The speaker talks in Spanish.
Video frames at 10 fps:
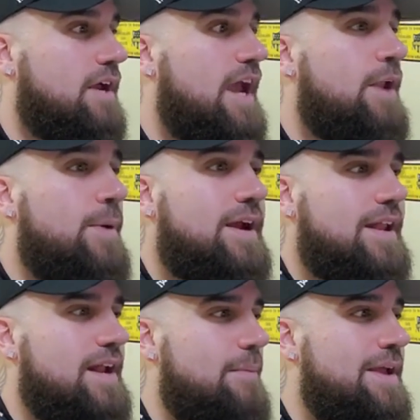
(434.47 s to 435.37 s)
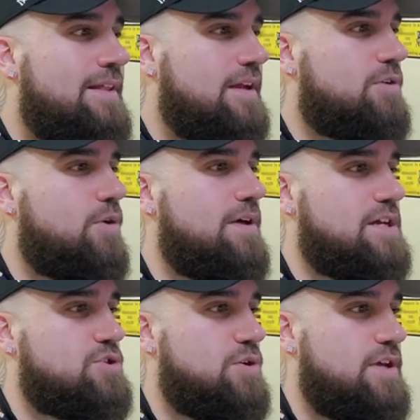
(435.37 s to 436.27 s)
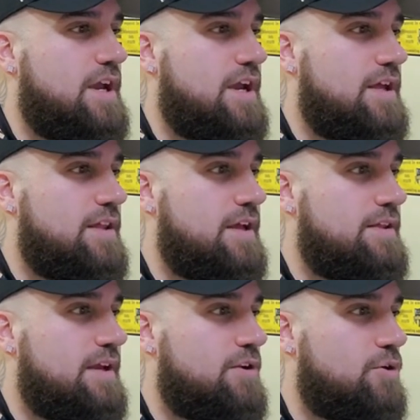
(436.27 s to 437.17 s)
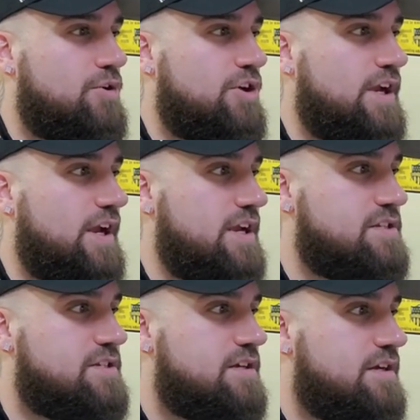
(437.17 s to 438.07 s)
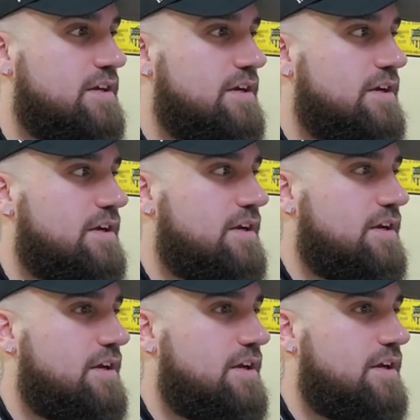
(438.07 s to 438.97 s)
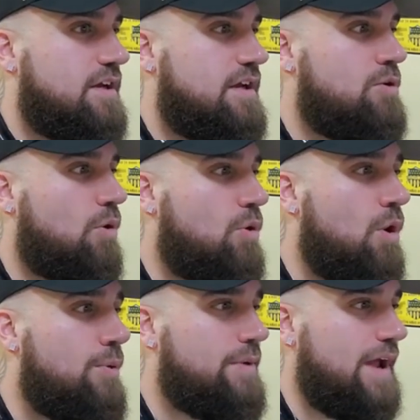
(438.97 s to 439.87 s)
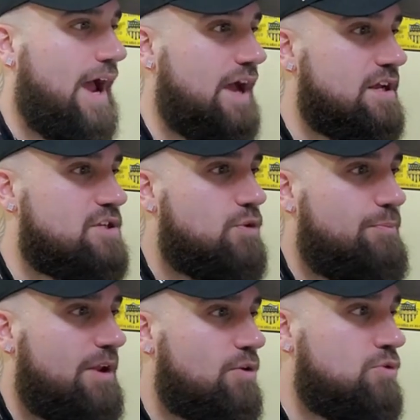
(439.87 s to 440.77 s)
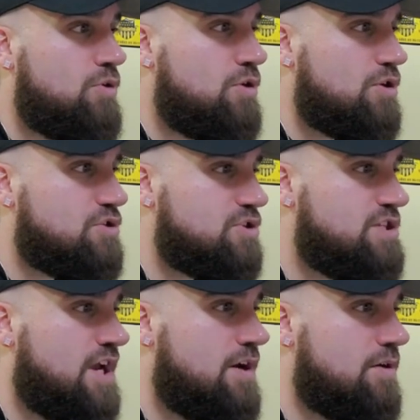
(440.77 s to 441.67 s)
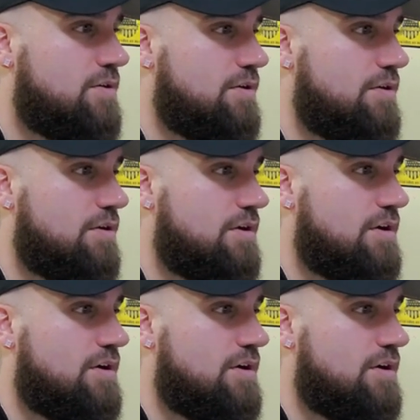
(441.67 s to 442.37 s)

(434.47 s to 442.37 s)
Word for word: Él ve claramente el codazo de, de Rodríguez. Y no cobra, esos pelotudos o ciego.